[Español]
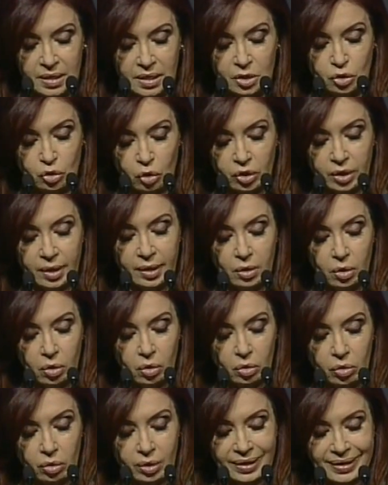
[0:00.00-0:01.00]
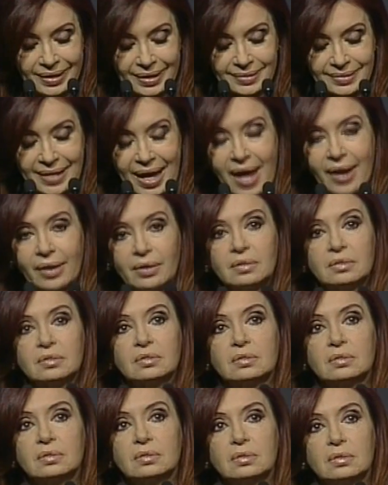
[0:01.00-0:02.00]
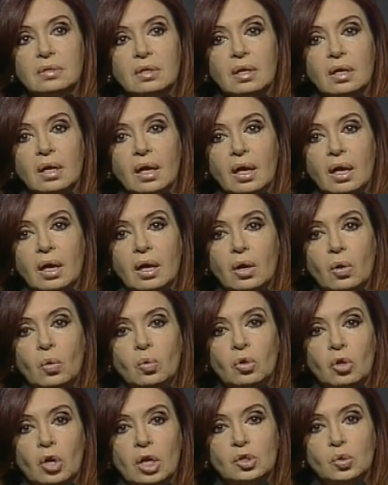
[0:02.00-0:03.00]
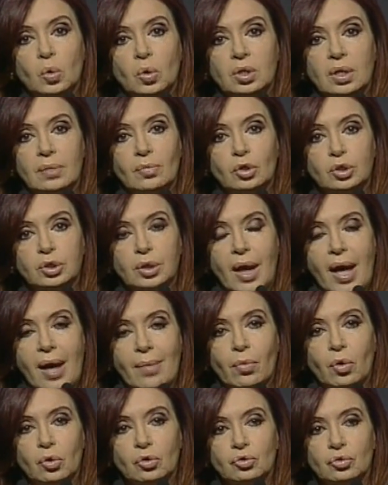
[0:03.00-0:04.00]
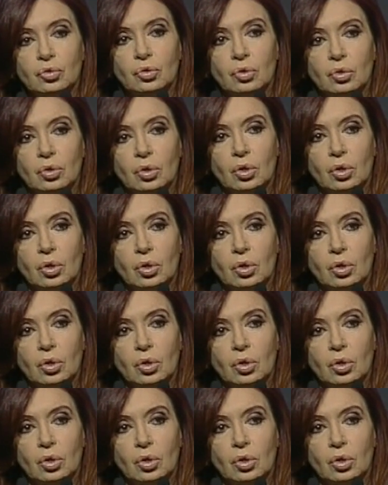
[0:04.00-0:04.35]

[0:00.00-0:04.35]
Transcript: Y yo quiero rescatar eh, uno de los últimos tramos